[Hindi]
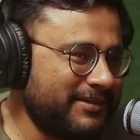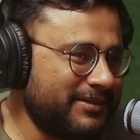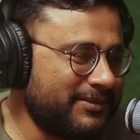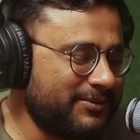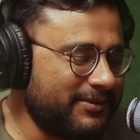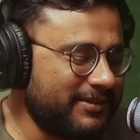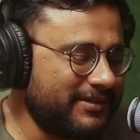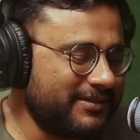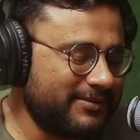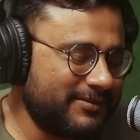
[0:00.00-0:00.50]
भी
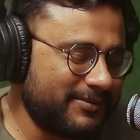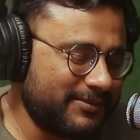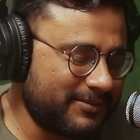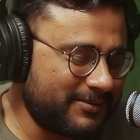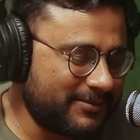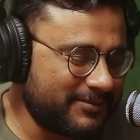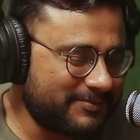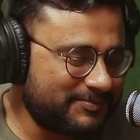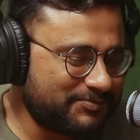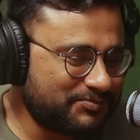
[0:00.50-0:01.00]
हुई तो
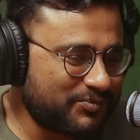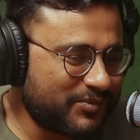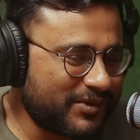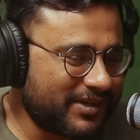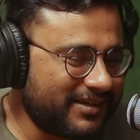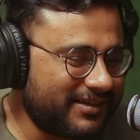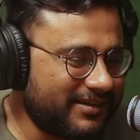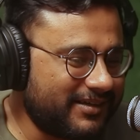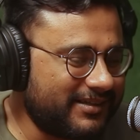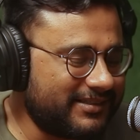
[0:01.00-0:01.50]

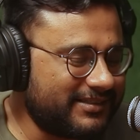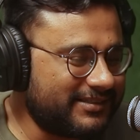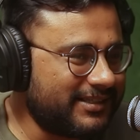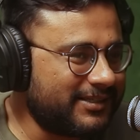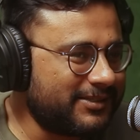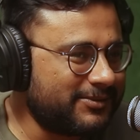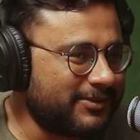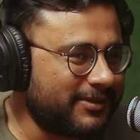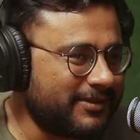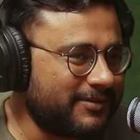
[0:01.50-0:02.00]
अच्छा
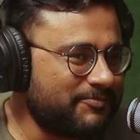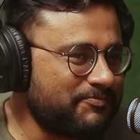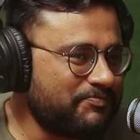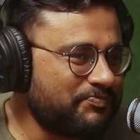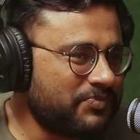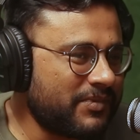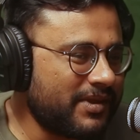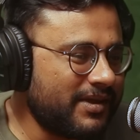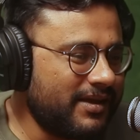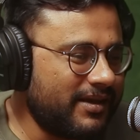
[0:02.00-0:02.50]
हुआ
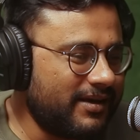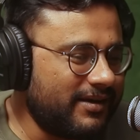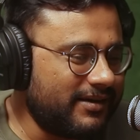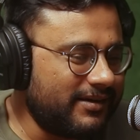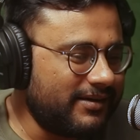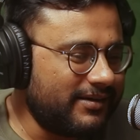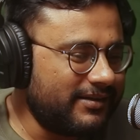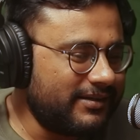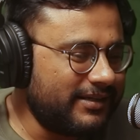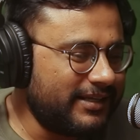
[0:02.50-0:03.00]

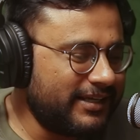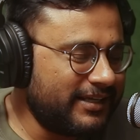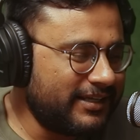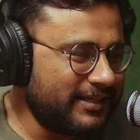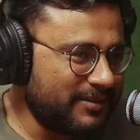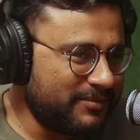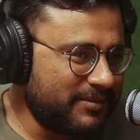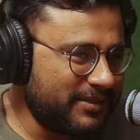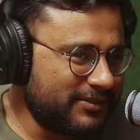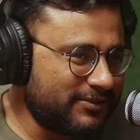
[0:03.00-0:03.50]
आ, लेकिन
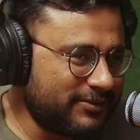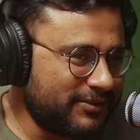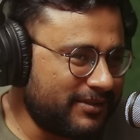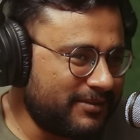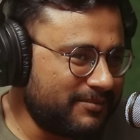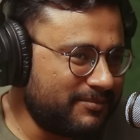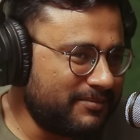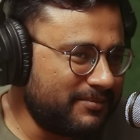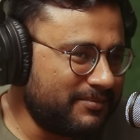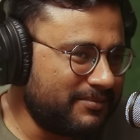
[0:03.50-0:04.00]
अभी जो
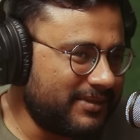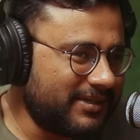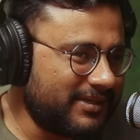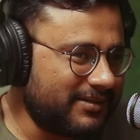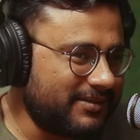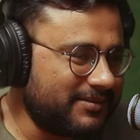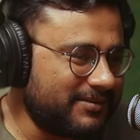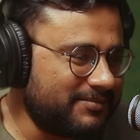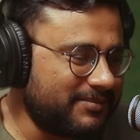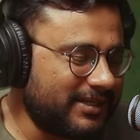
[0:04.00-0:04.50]
हम
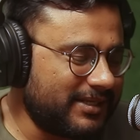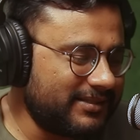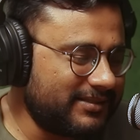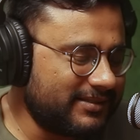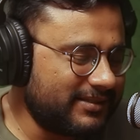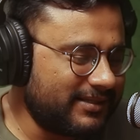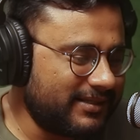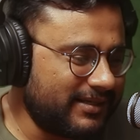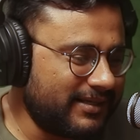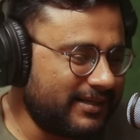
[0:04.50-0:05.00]
आ, बात
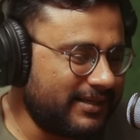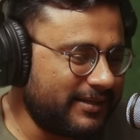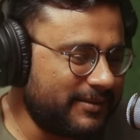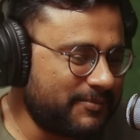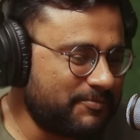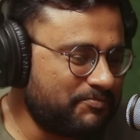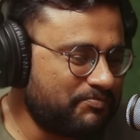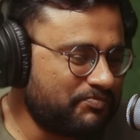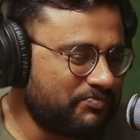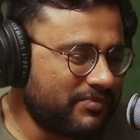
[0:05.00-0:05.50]
करेंगे
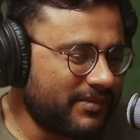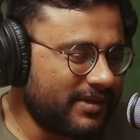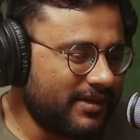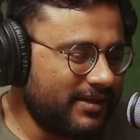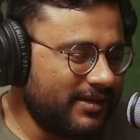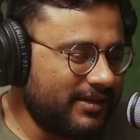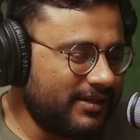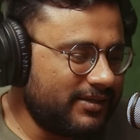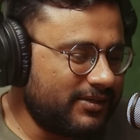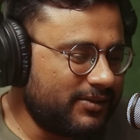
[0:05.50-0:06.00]

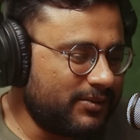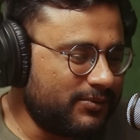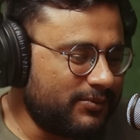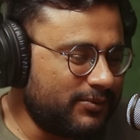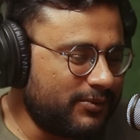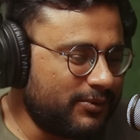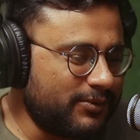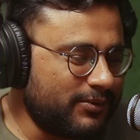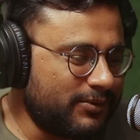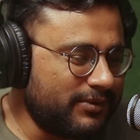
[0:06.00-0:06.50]

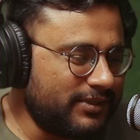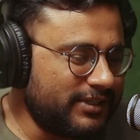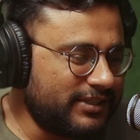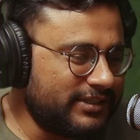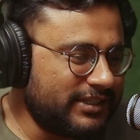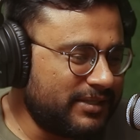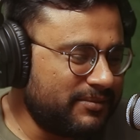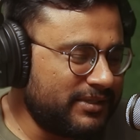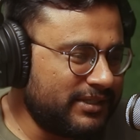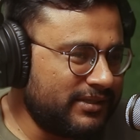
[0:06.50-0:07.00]
वो
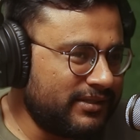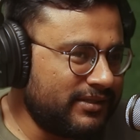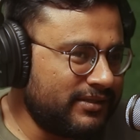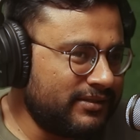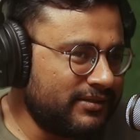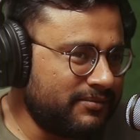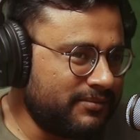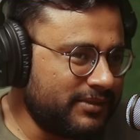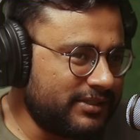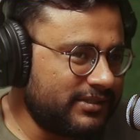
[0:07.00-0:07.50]
नित्यानंद
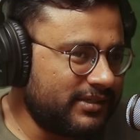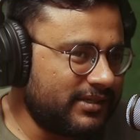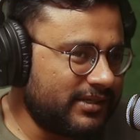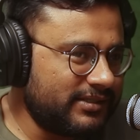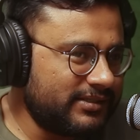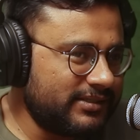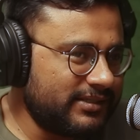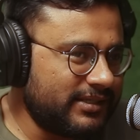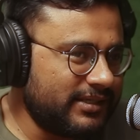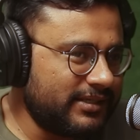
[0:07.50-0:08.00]
मिश्रा
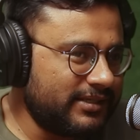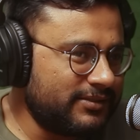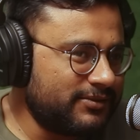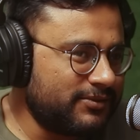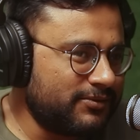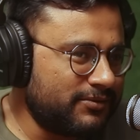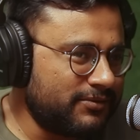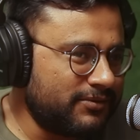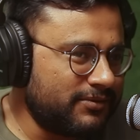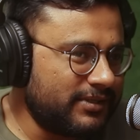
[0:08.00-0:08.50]
जी हैं जो
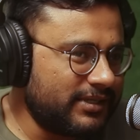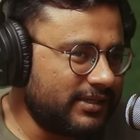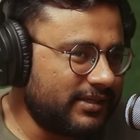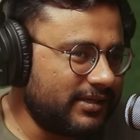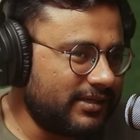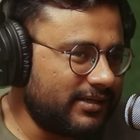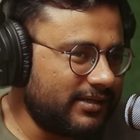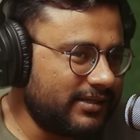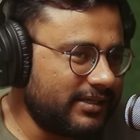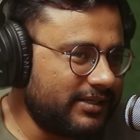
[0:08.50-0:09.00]
उन्होंने
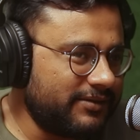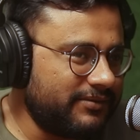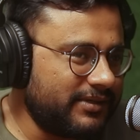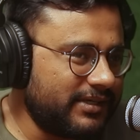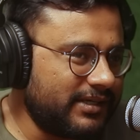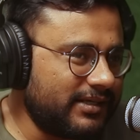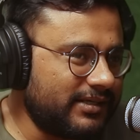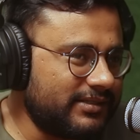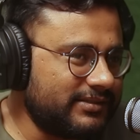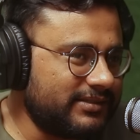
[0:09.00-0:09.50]
कहा कि
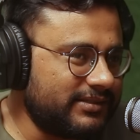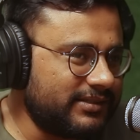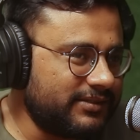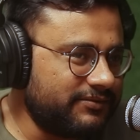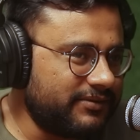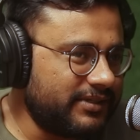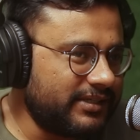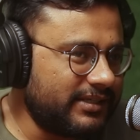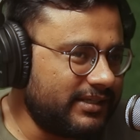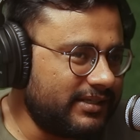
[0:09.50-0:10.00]
विकास
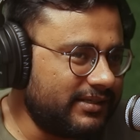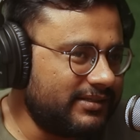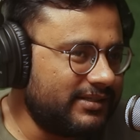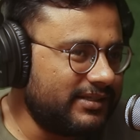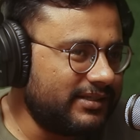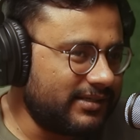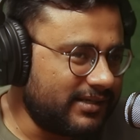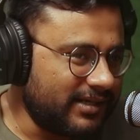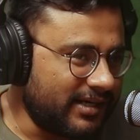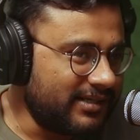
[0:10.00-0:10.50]
दिव्य कीर्ति
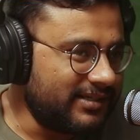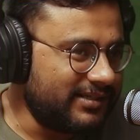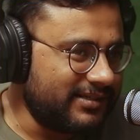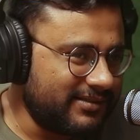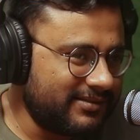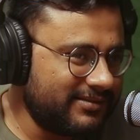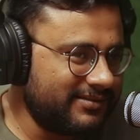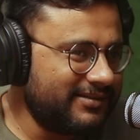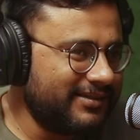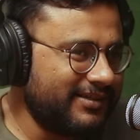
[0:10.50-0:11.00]
कांड
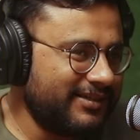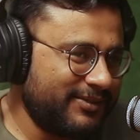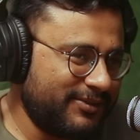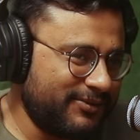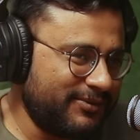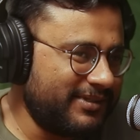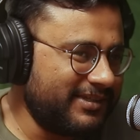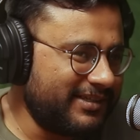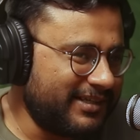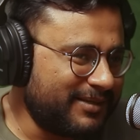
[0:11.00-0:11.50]

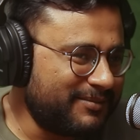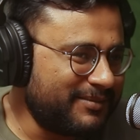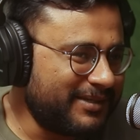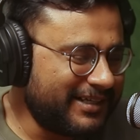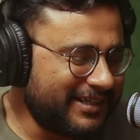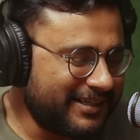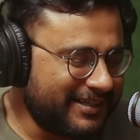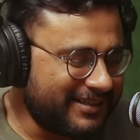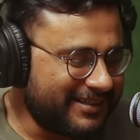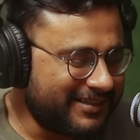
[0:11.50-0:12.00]
क्योंकि
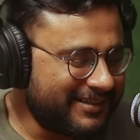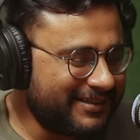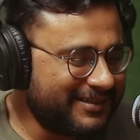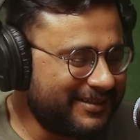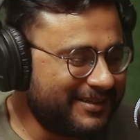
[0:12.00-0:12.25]
रामायण है